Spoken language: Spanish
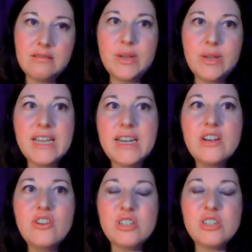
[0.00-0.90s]
Nombre,
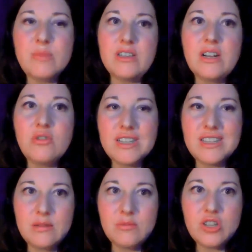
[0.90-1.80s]
género y especie. Es algo que
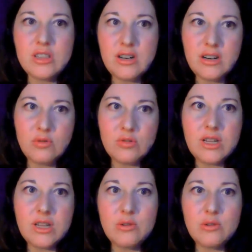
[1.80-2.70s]
tenemos que tener en
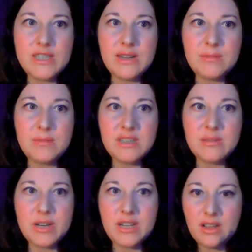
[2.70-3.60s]
cuenta en la aromaterapia
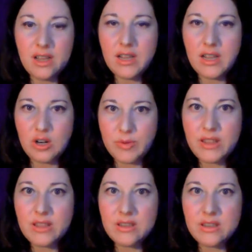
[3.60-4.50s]
siempre. El
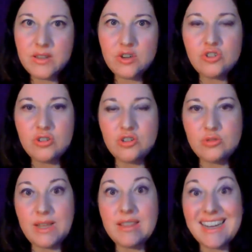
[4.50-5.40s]
nombre científico es lo que
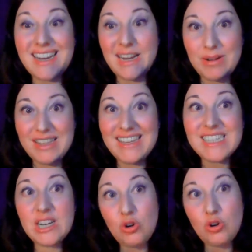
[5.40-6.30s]
nos va a decir que la planta
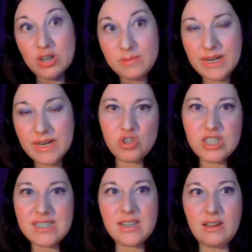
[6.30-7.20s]
es lo que esperamos
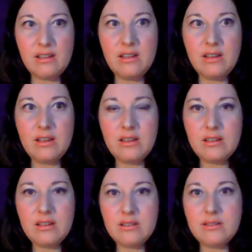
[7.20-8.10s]
que sea.
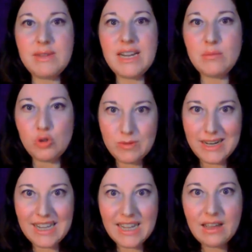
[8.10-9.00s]
¿Vale?
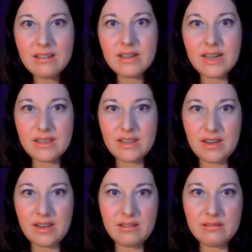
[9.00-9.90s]
Boswellia
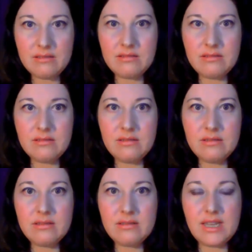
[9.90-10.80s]
carteri
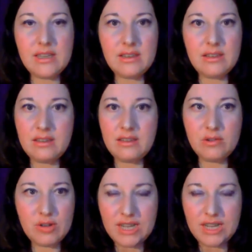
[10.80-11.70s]
y
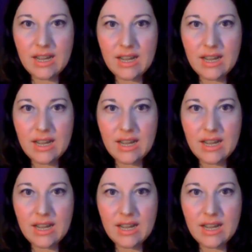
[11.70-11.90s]
con Y,